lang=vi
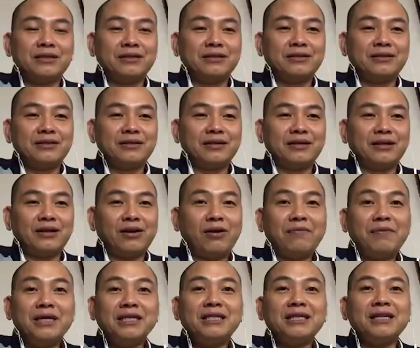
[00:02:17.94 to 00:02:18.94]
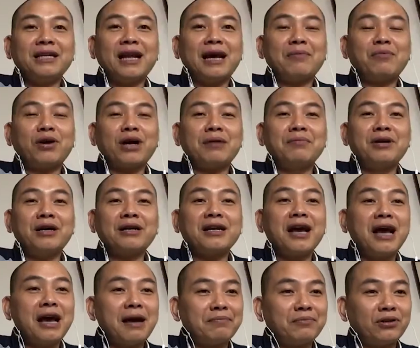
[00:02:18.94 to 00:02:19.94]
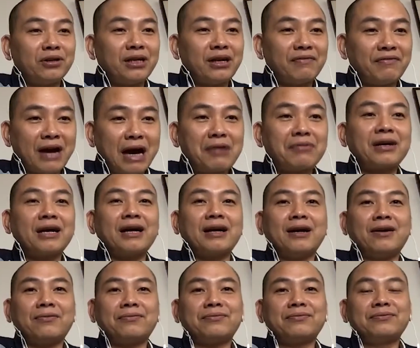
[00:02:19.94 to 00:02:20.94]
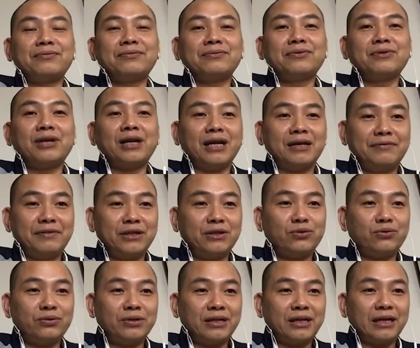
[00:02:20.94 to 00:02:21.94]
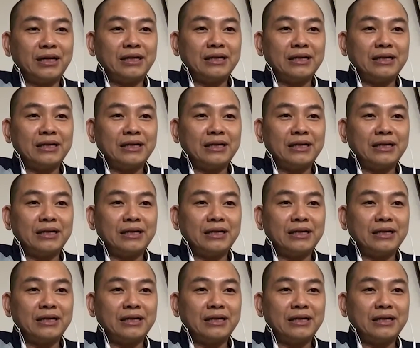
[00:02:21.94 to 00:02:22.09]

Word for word: À, nó mới chỉ là một cái bước đệm thôi, là vào được đại học. Tôi lấy ví dụ như thế.